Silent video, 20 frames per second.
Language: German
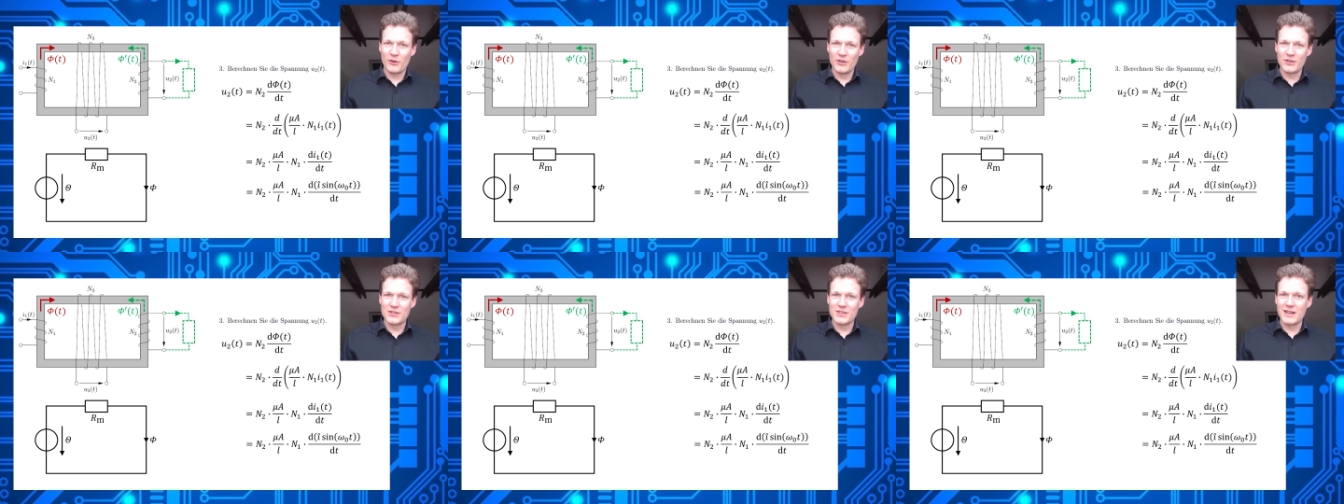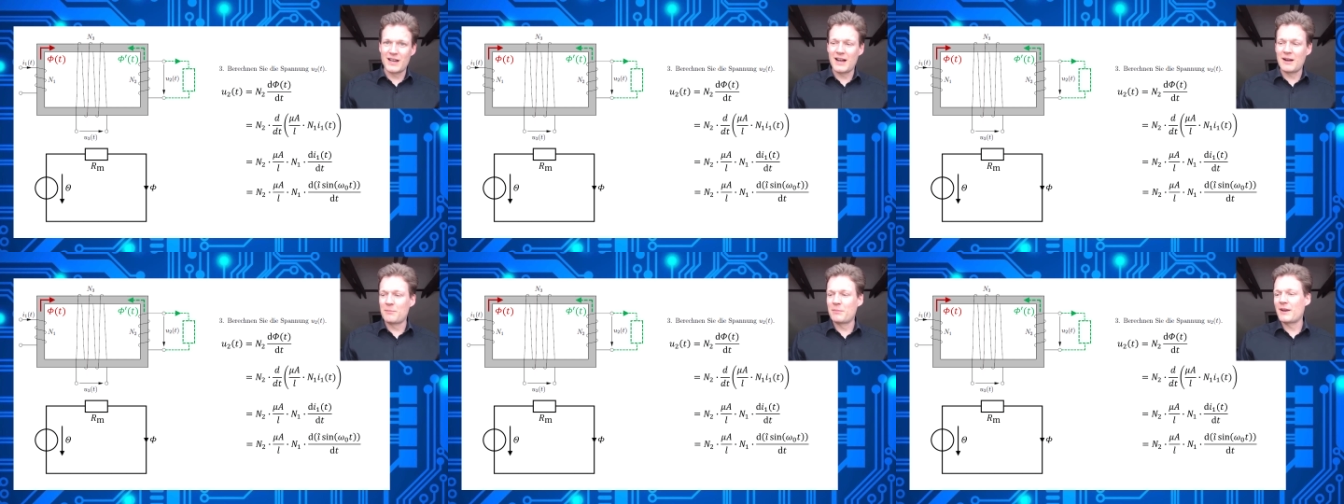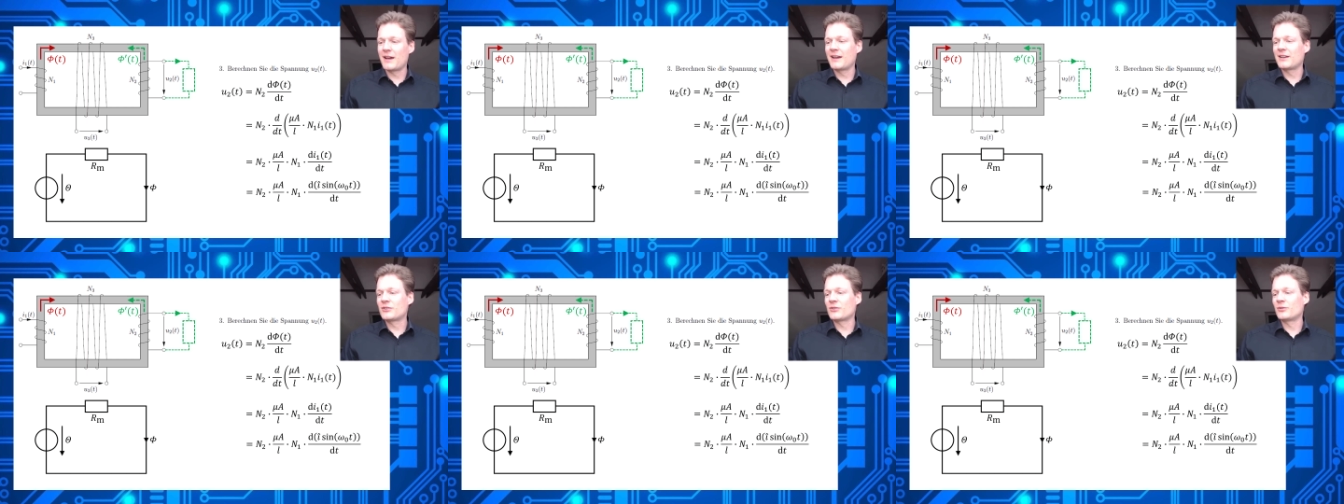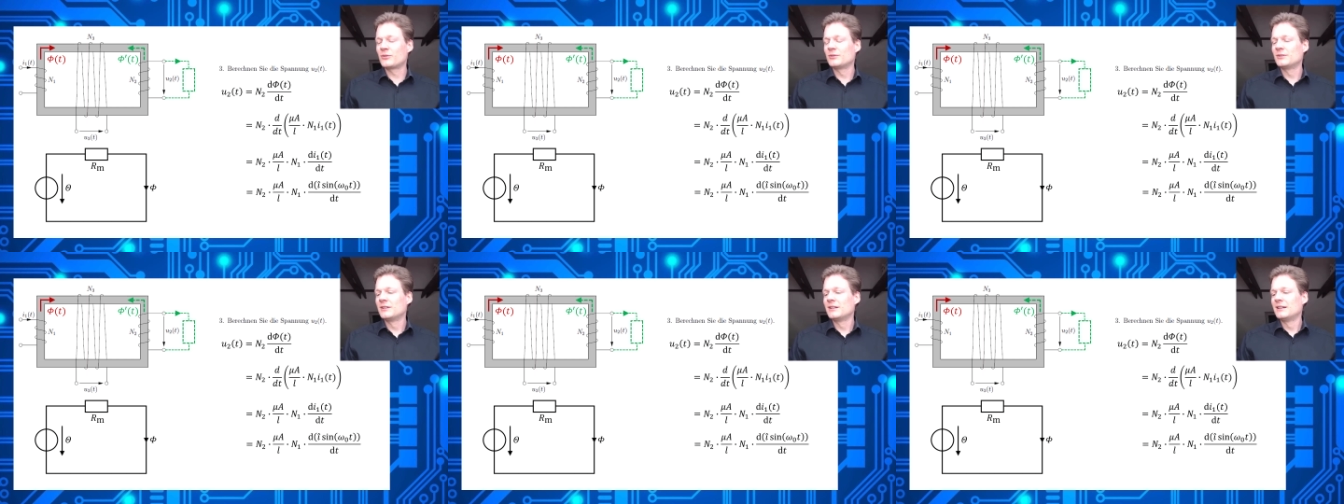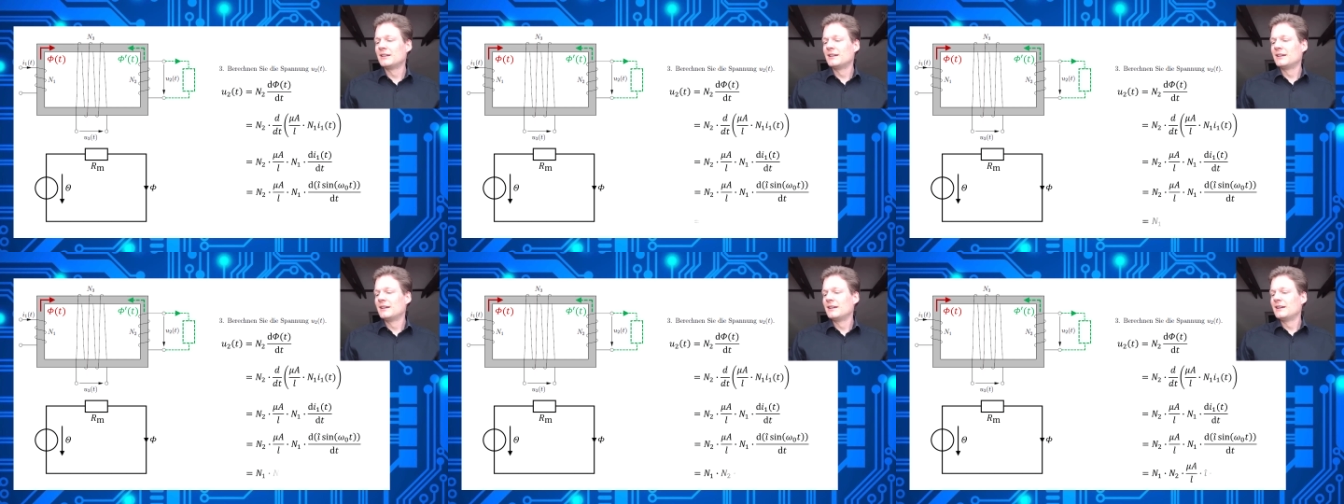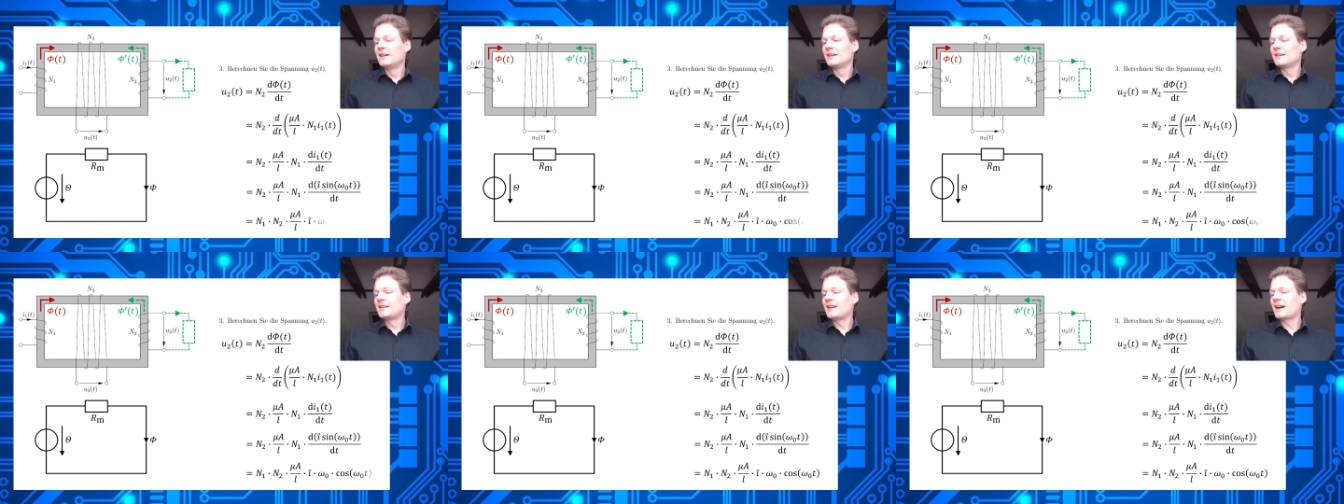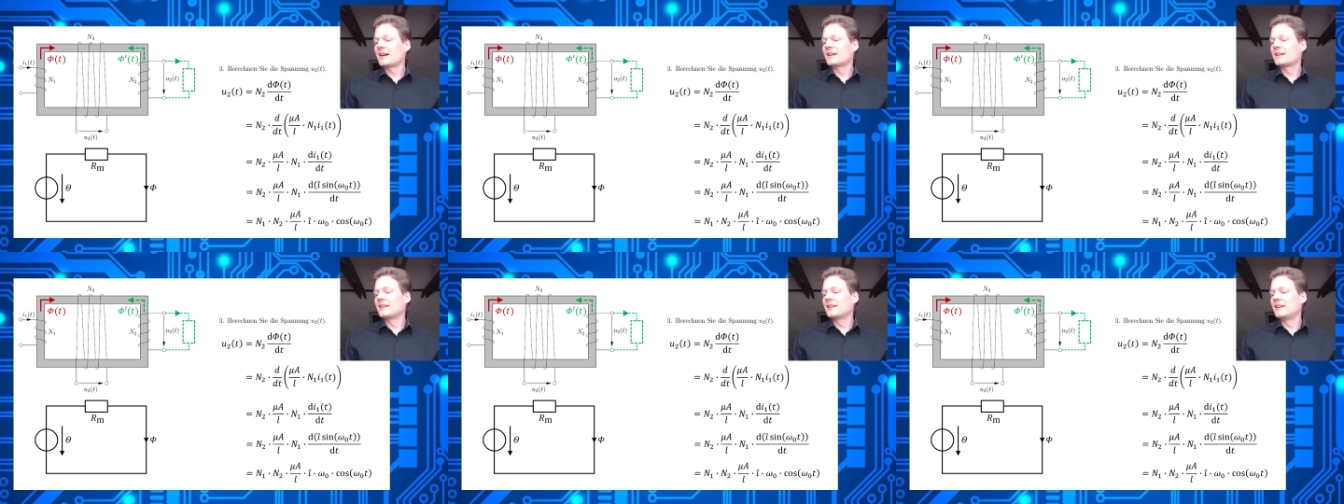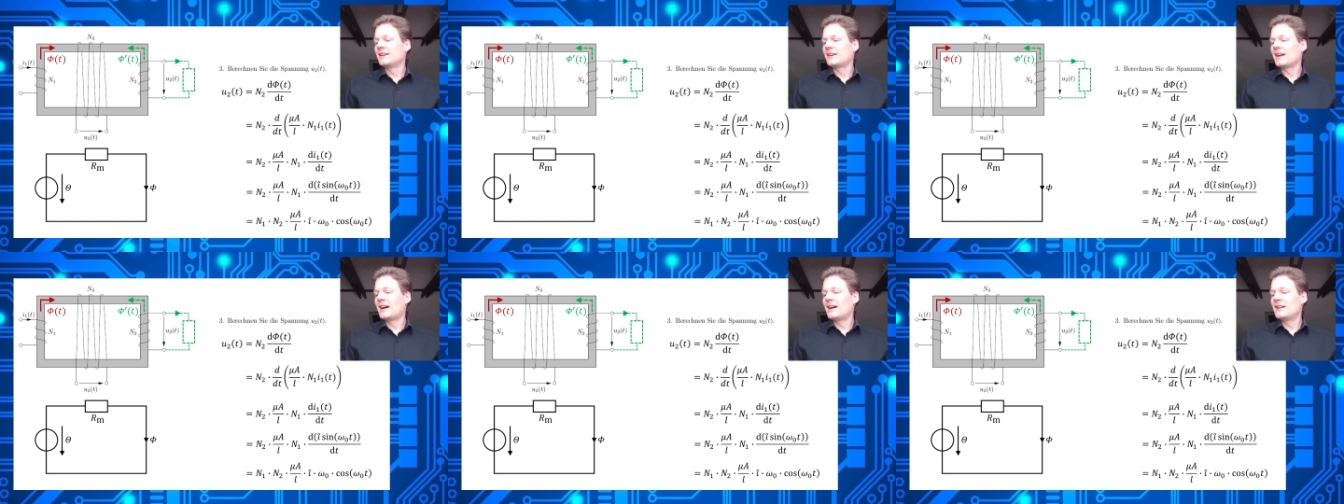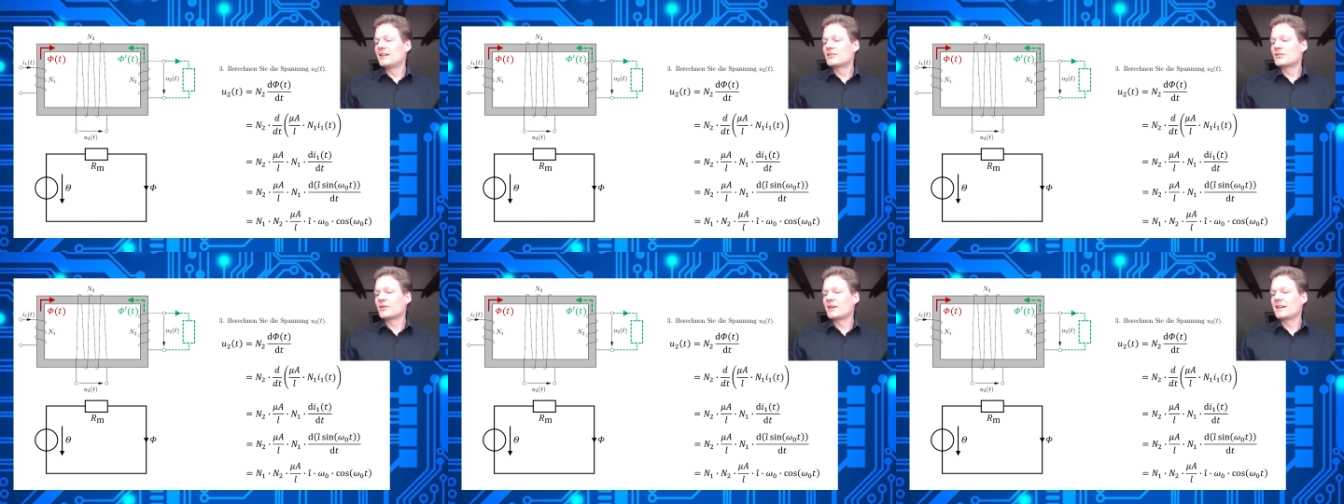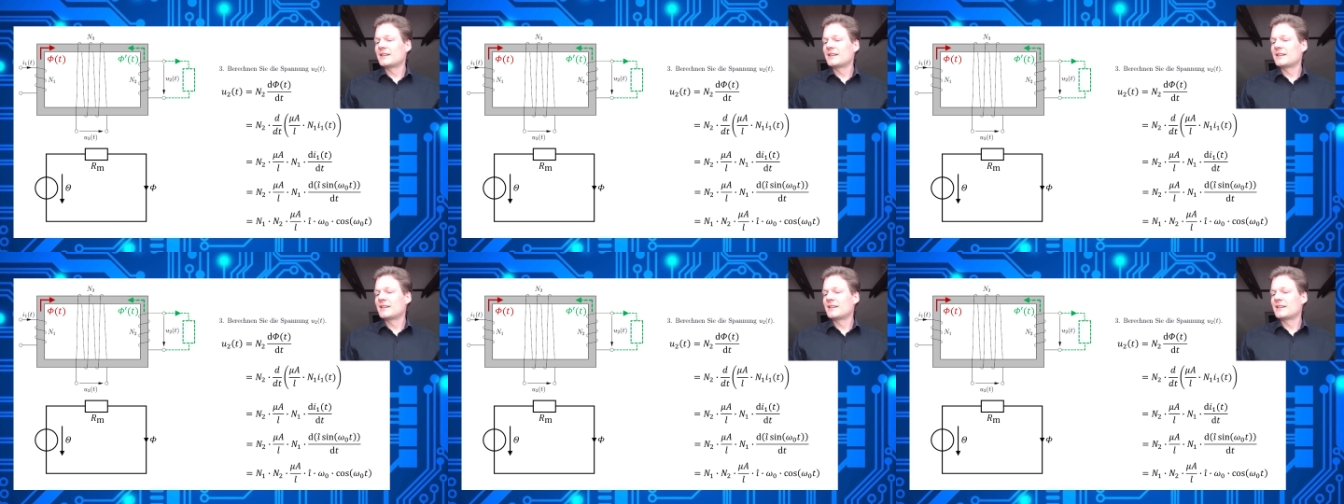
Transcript: äußere Ableitung. Da kriege ich also